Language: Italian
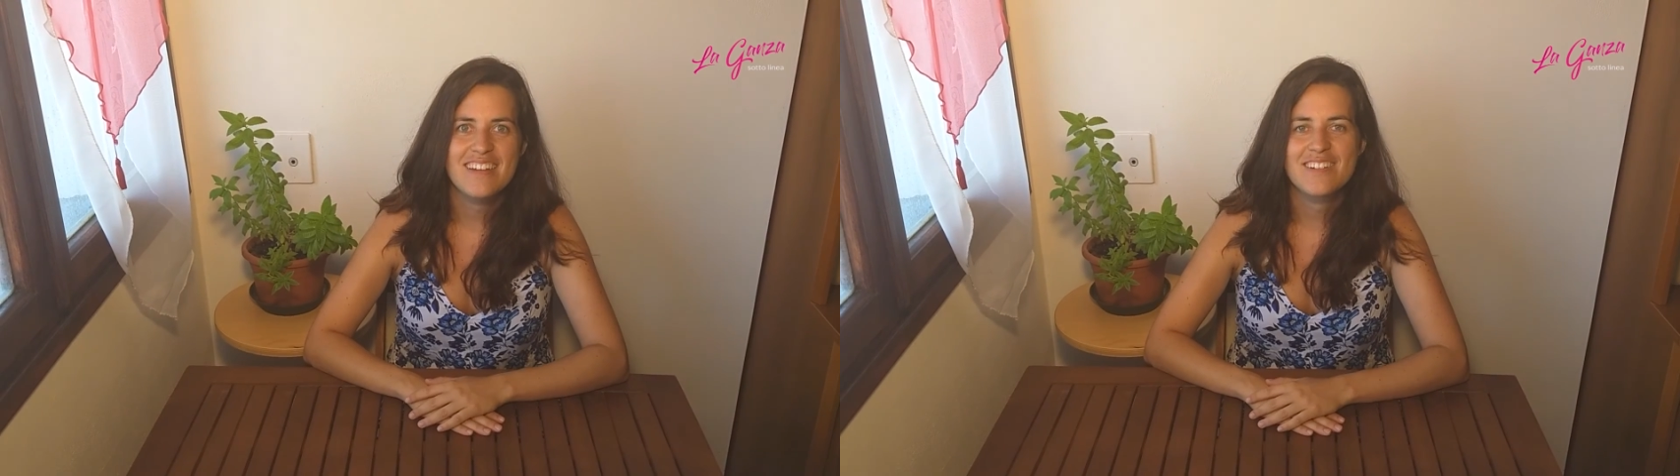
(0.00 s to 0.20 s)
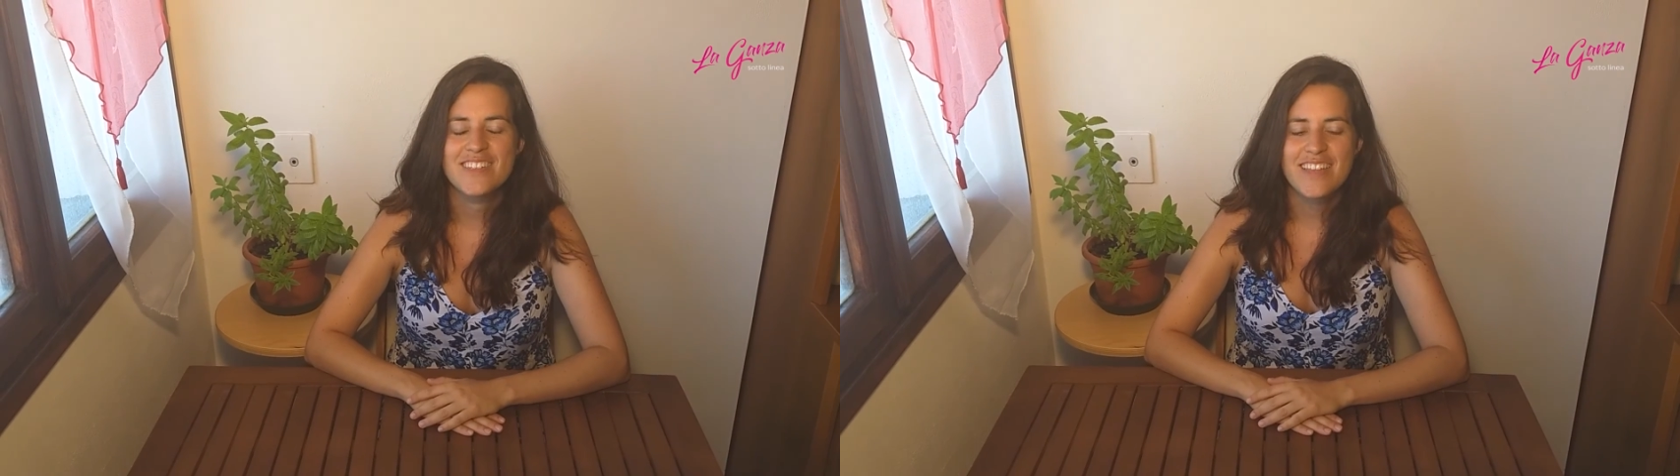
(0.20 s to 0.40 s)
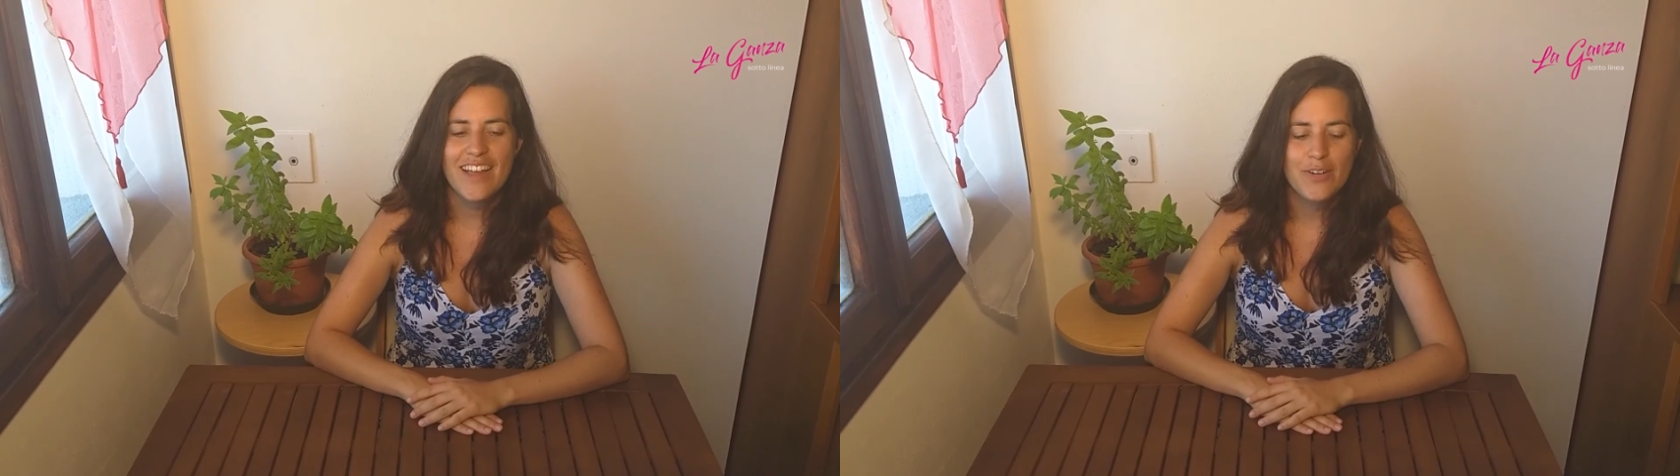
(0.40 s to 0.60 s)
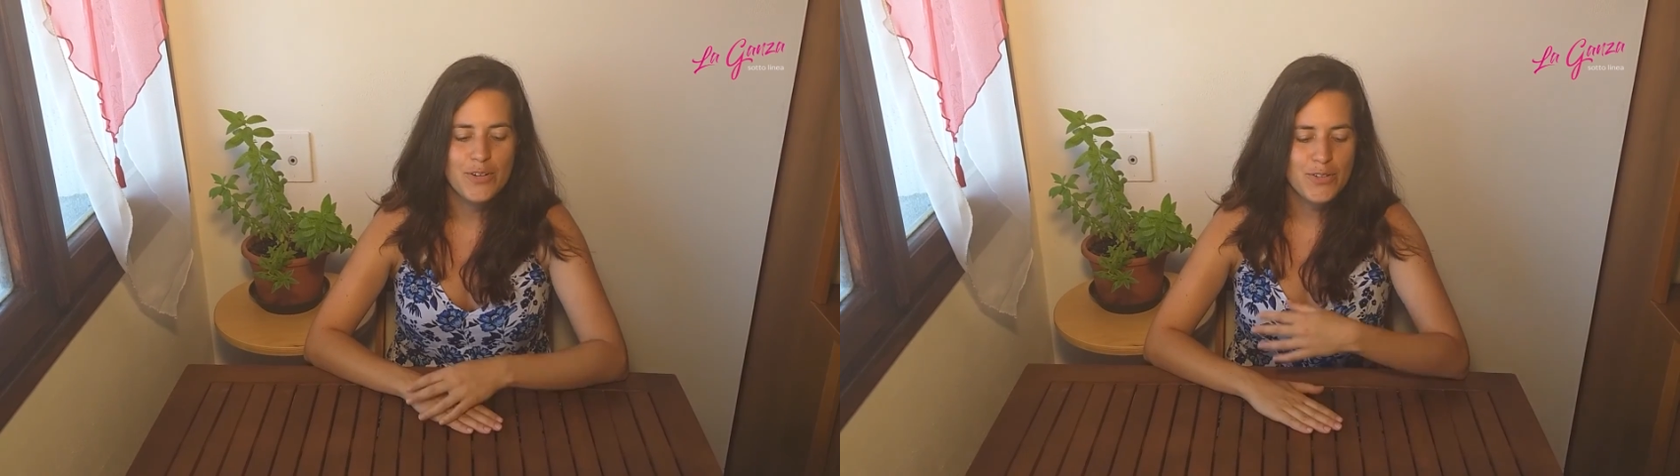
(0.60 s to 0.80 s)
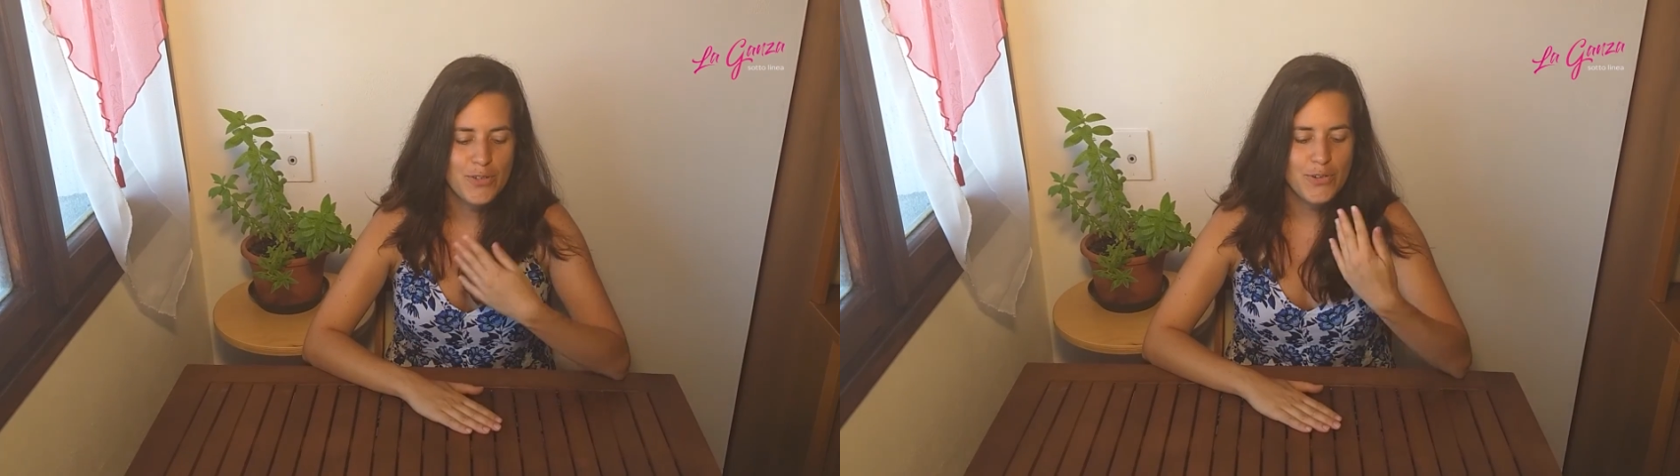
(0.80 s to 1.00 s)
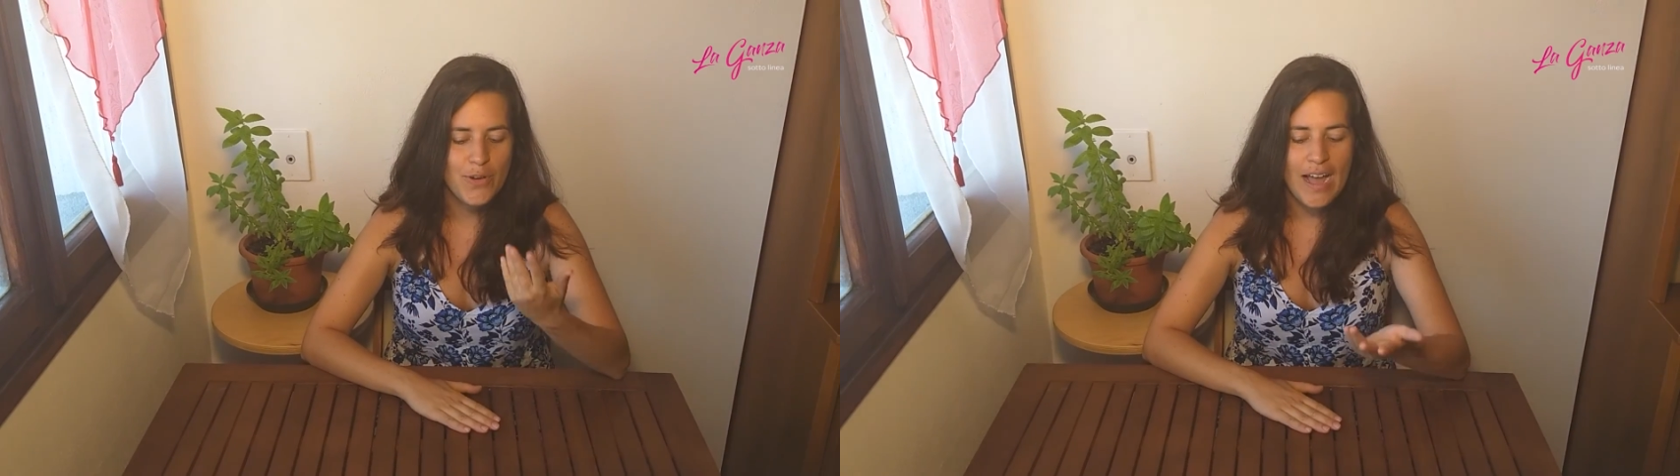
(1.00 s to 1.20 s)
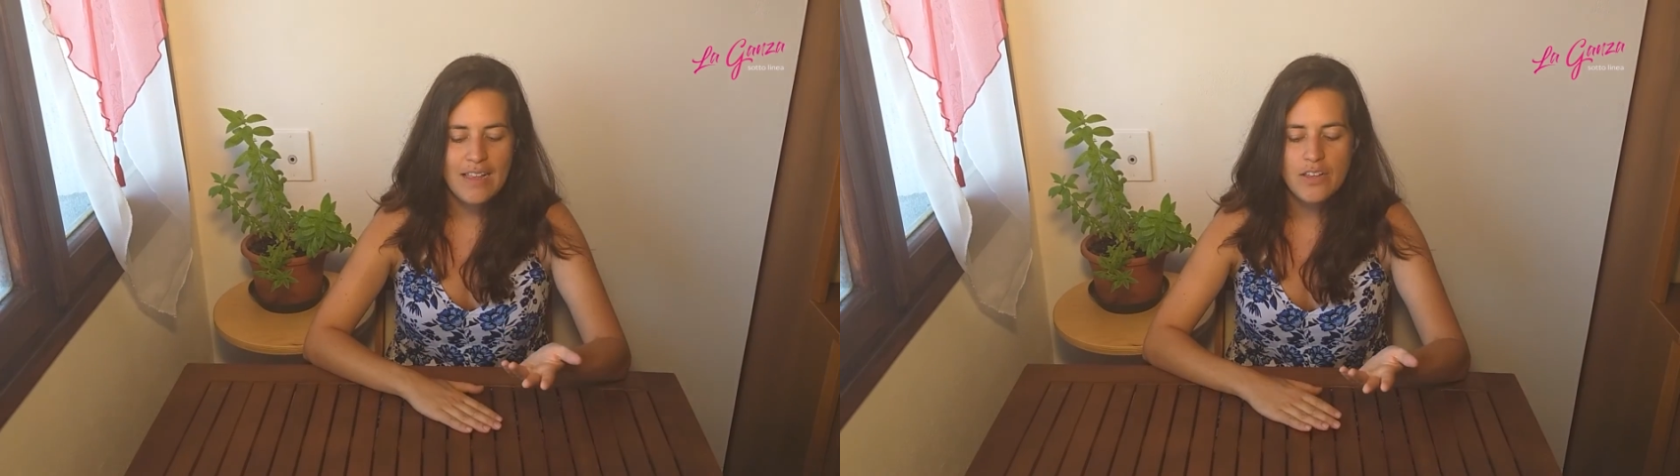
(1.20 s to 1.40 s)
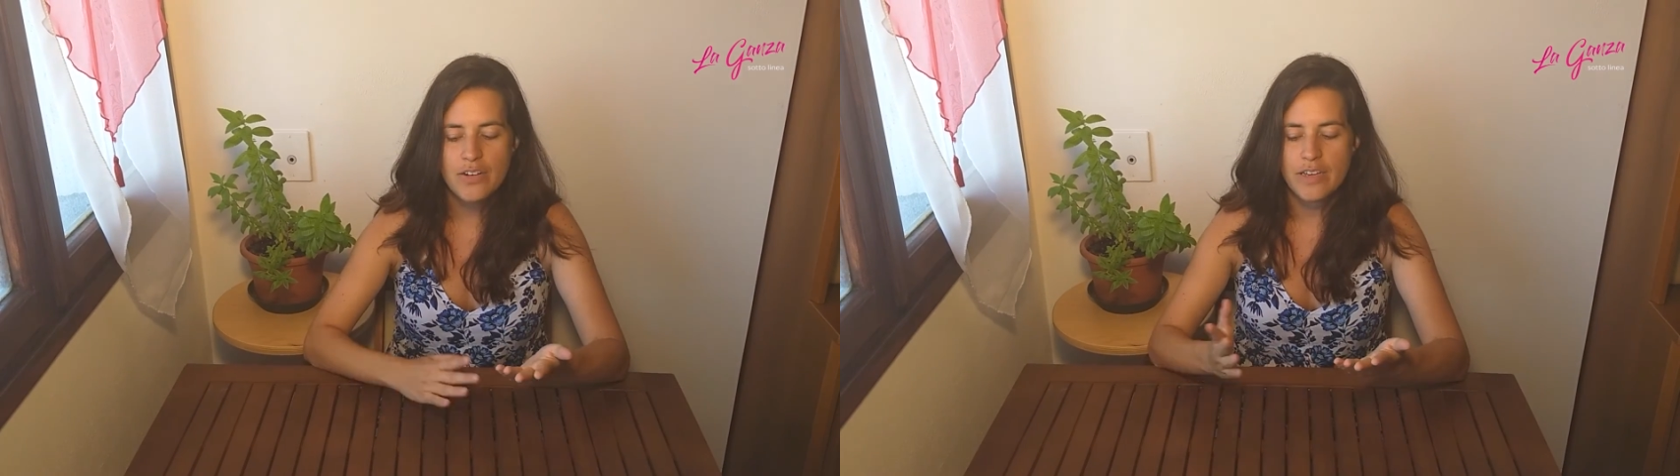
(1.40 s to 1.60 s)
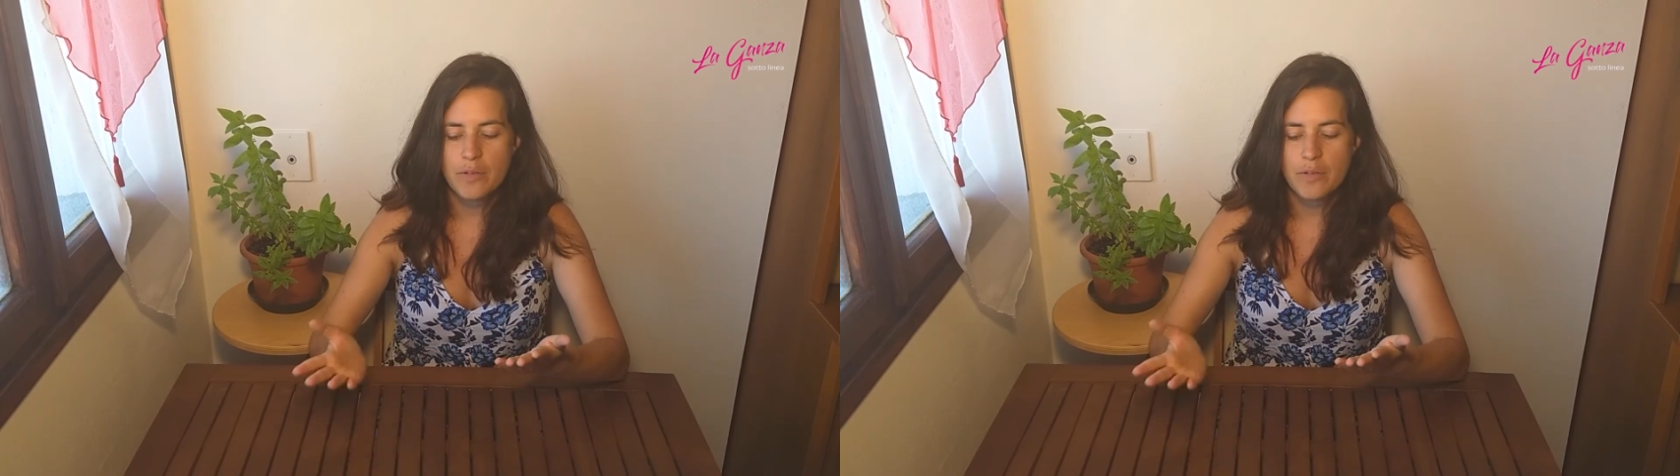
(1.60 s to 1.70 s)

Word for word: che contengono solo aglio,